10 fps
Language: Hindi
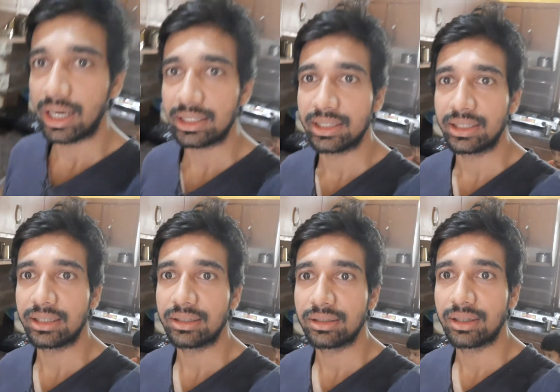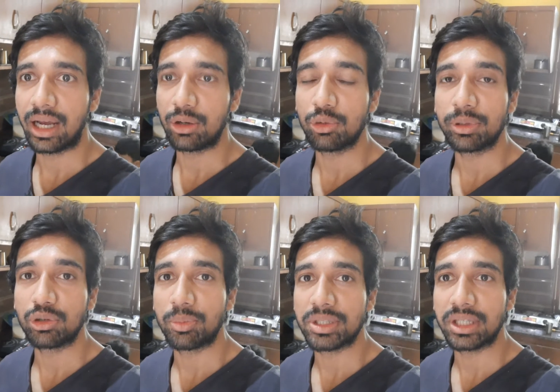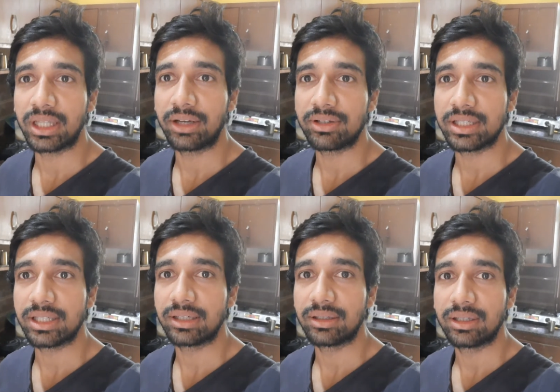आई थिंक आई होप इनको पसंद आए वैसे